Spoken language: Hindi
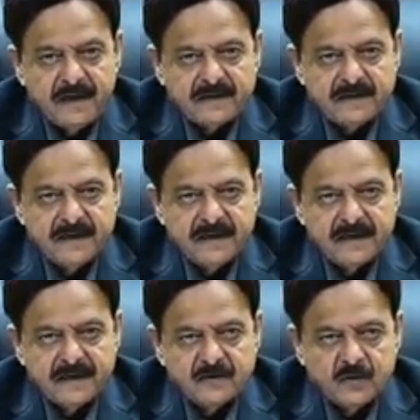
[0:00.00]
एक
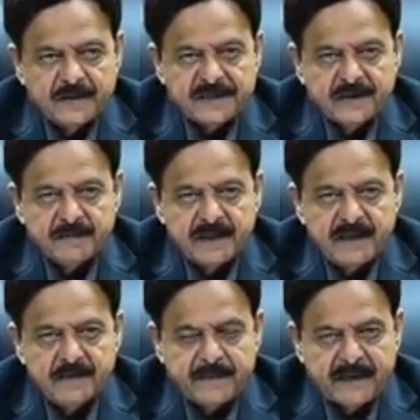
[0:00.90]
जो बच्चे
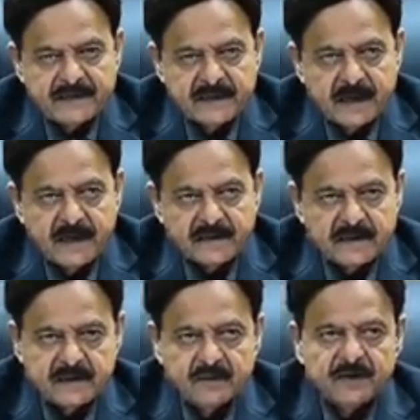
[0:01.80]
इम्तहान पास कर
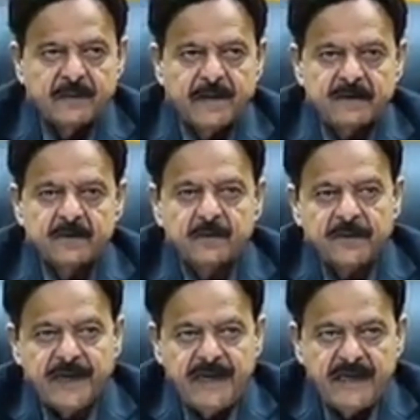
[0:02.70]
लेते थे उनके बाद
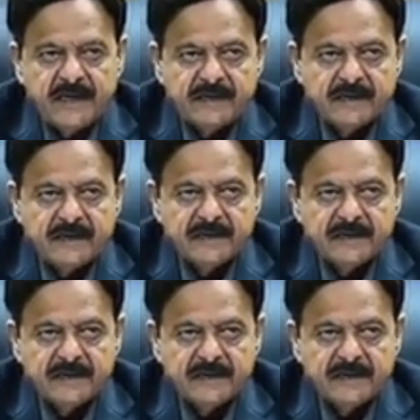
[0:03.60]
उनको एक